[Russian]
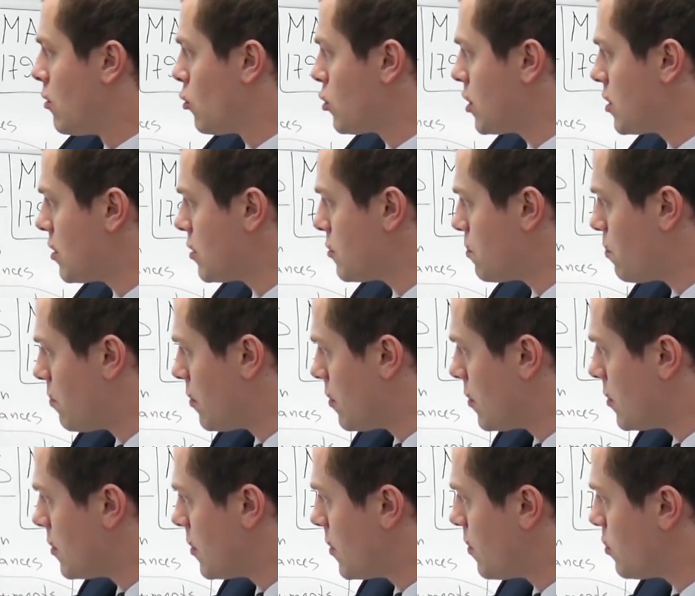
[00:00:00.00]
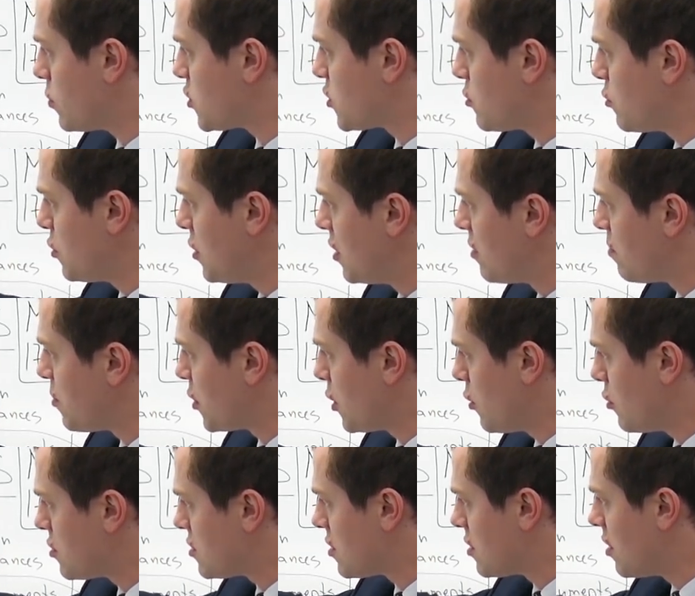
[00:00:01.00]
вот этот студент
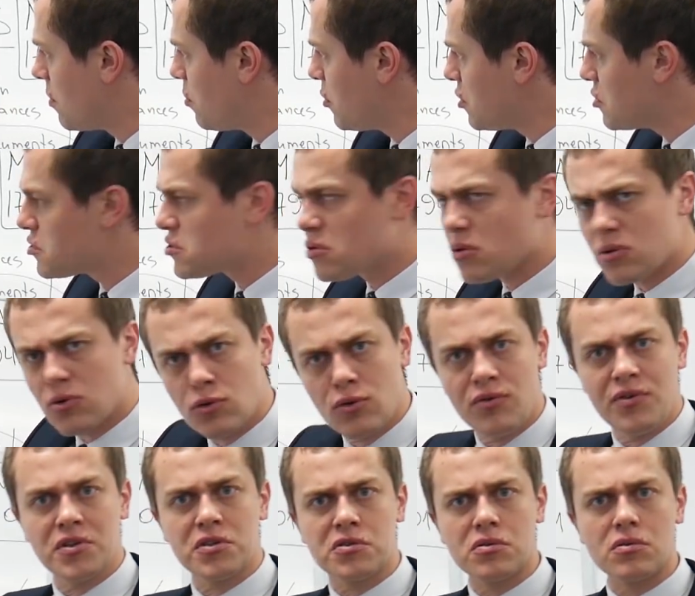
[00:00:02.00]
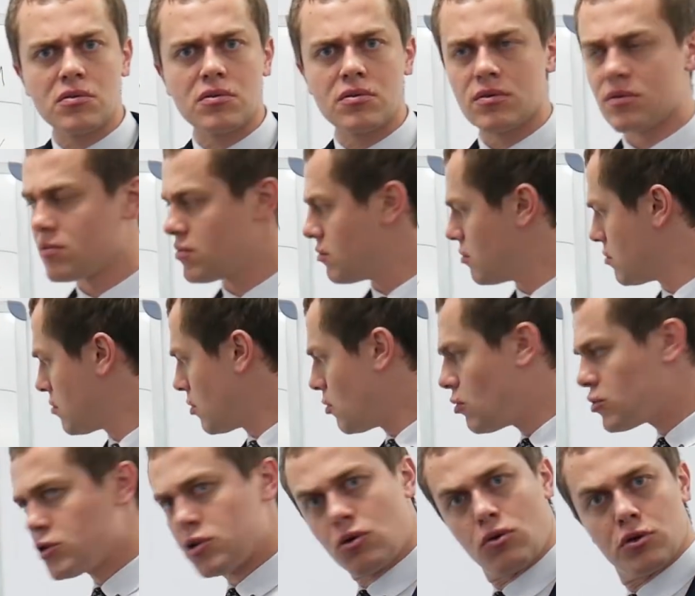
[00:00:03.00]
подается на 500-ю визу,
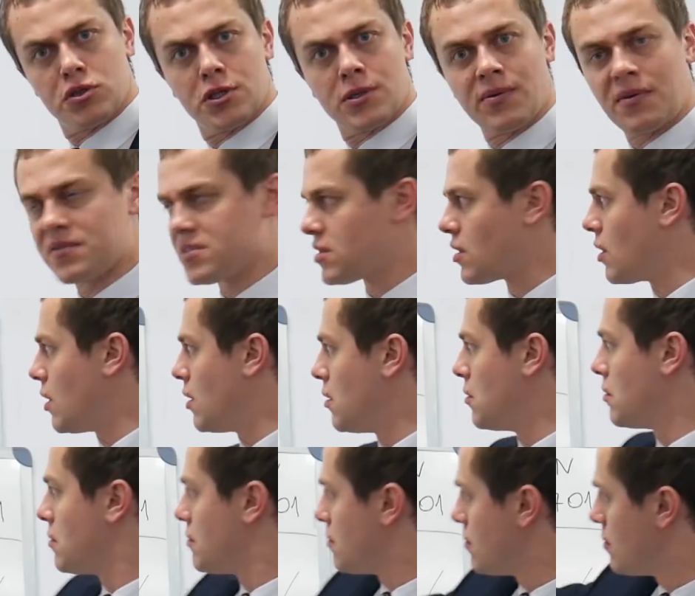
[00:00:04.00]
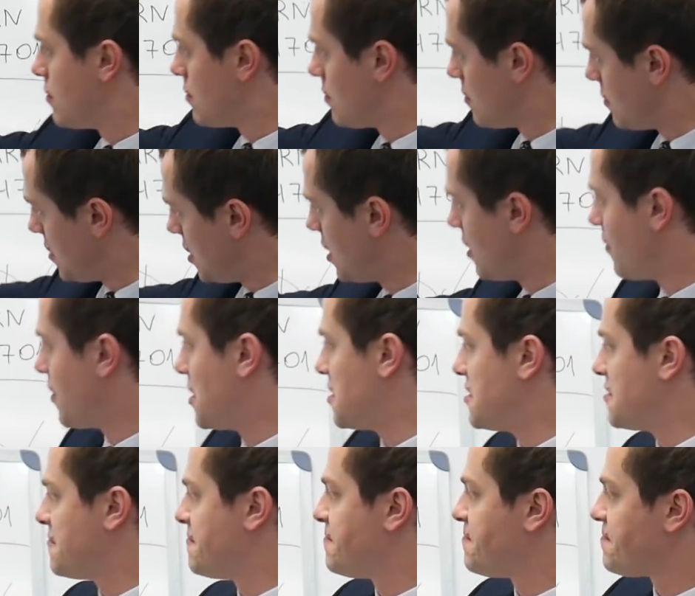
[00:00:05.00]
так он же хочет в Австралию, не
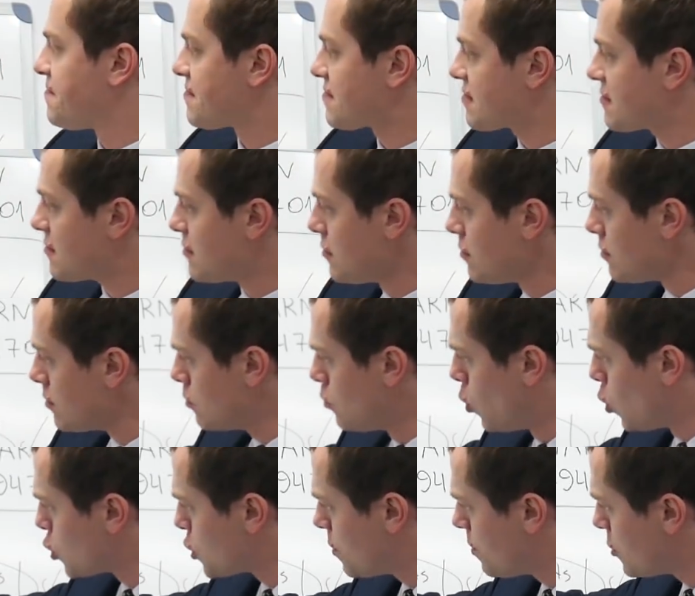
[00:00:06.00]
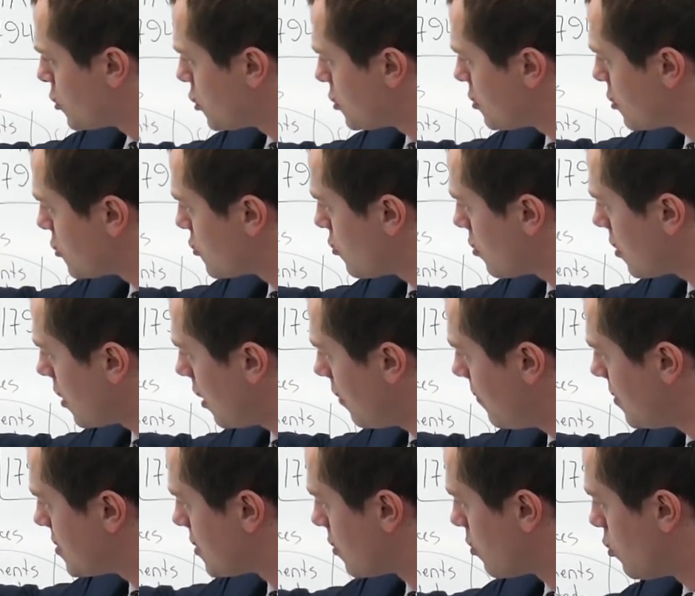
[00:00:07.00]
давать может быть, 600-я
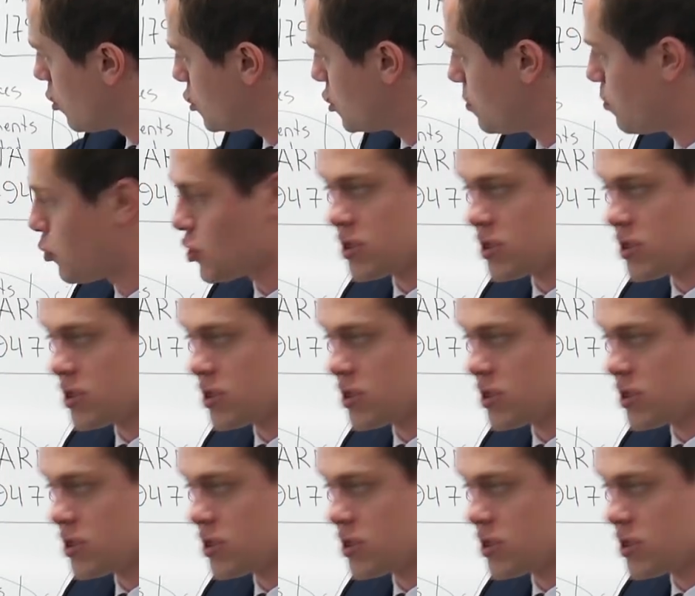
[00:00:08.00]
виза, он хочет